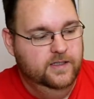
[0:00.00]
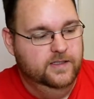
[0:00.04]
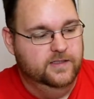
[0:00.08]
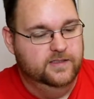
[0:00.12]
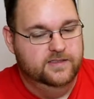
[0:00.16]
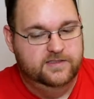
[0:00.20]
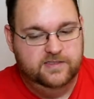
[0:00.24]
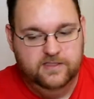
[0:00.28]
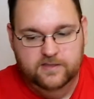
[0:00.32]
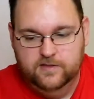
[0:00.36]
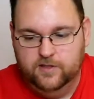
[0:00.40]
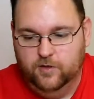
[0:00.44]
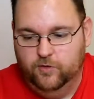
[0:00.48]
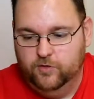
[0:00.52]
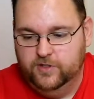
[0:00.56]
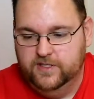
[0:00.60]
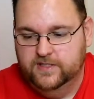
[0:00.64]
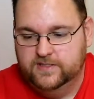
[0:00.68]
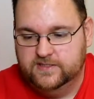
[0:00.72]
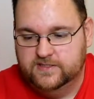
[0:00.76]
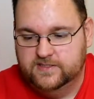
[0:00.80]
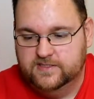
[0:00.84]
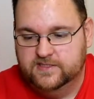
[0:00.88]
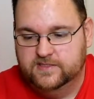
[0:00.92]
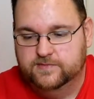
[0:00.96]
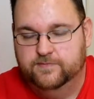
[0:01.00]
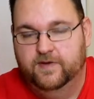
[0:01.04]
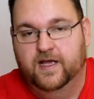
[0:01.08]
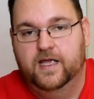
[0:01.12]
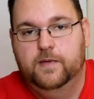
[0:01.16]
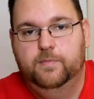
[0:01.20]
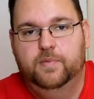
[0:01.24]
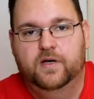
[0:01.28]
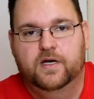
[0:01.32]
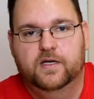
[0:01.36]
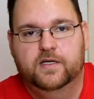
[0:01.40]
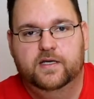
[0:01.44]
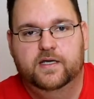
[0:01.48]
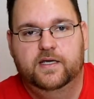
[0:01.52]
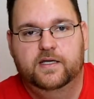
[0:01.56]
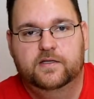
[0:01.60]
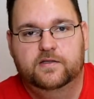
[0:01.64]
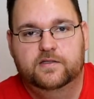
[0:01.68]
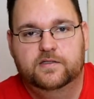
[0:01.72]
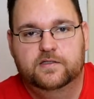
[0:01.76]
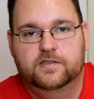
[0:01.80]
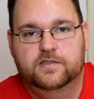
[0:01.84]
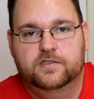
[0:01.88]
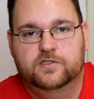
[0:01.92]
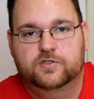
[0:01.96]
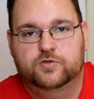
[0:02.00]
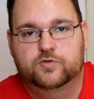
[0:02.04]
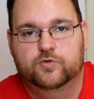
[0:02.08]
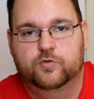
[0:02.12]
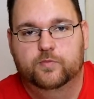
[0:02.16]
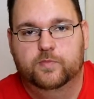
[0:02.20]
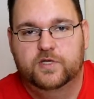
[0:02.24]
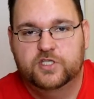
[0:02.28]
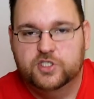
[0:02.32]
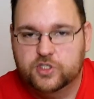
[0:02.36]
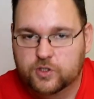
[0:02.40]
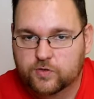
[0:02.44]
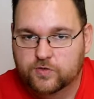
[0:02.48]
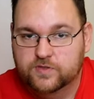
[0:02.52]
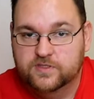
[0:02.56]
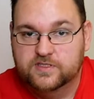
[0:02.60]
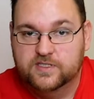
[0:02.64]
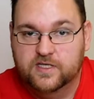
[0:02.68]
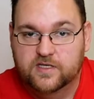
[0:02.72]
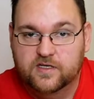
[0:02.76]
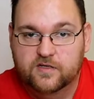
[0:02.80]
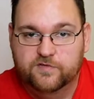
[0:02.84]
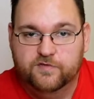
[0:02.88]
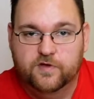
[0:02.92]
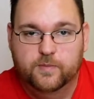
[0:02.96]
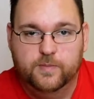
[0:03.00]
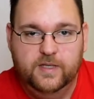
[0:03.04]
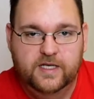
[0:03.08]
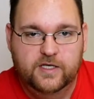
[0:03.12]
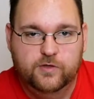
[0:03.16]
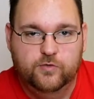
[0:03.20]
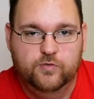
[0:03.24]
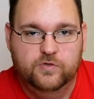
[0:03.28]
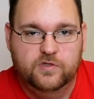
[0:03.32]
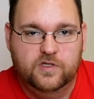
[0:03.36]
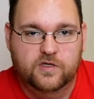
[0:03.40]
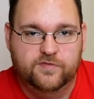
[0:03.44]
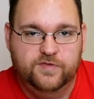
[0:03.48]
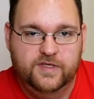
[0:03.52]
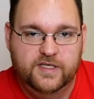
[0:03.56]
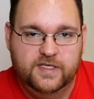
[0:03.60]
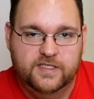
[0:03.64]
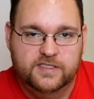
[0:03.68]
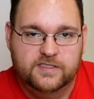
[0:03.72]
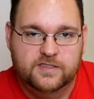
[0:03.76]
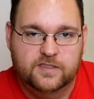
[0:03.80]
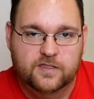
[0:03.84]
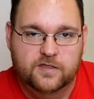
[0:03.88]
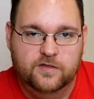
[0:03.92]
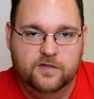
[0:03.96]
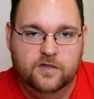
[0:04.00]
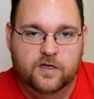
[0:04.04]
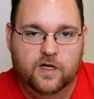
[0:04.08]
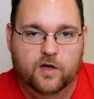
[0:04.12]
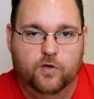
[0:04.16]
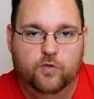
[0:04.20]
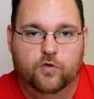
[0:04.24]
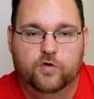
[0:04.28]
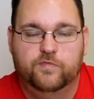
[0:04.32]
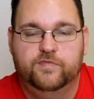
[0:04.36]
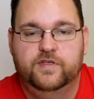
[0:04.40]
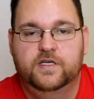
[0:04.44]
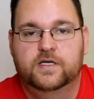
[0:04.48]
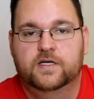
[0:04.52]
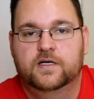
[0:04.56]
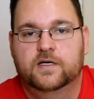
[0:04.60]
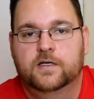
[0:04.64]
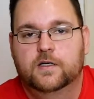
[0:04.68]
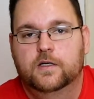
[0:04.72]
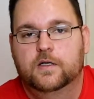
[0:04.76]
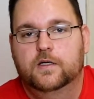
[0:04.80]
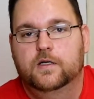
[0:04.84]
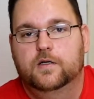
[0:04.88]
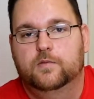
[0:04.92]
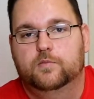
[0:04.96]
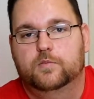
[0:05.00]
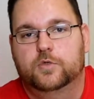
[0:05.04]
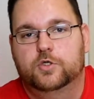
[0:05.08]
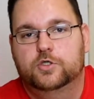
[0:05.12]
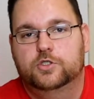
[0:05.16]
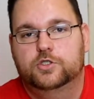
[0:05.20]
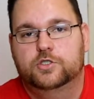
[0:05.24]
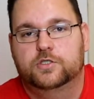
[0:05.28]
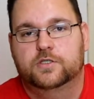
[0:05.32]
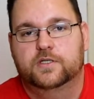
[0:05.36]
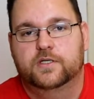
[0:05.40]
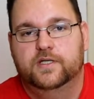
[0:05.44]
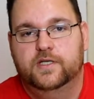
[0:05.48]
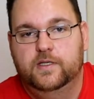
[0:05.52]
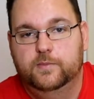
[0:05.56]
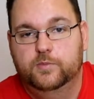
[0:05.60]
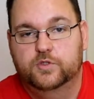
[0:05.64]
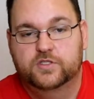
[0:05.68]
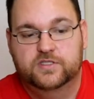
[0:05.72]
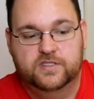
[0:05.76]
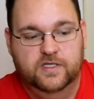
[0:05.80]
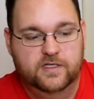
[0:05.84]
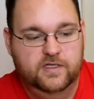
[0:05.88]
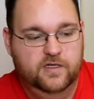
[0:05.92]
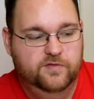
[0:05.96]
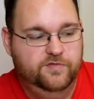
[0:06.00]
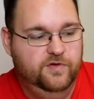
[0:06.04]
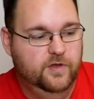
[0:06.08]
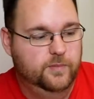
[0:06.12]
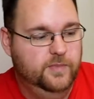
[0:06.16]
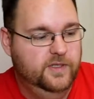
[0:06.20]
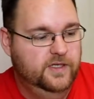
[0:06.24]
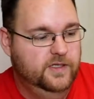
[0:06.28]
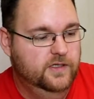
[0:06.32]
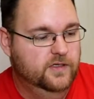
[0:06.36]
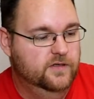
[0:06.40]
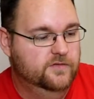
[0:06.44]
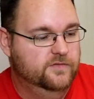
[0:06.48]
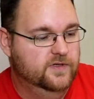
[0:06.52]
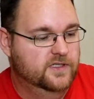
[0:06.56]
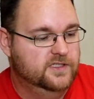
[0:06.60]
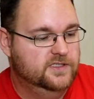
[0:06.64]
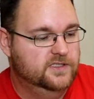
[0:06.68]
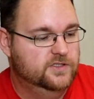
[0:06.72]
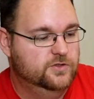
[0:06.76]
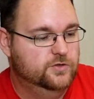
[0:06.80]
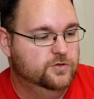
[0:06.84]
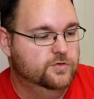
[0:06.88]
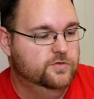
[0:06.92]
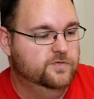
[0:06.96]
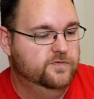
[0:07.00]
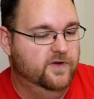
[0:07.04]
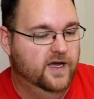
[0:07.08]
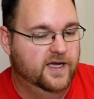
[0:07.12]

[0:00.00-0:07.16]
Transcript: Es sind auch jetzt zwei Pakete zu Micha und seiner Familie unterwegs, denn auch wir möchten ihm und seiner Familie was zu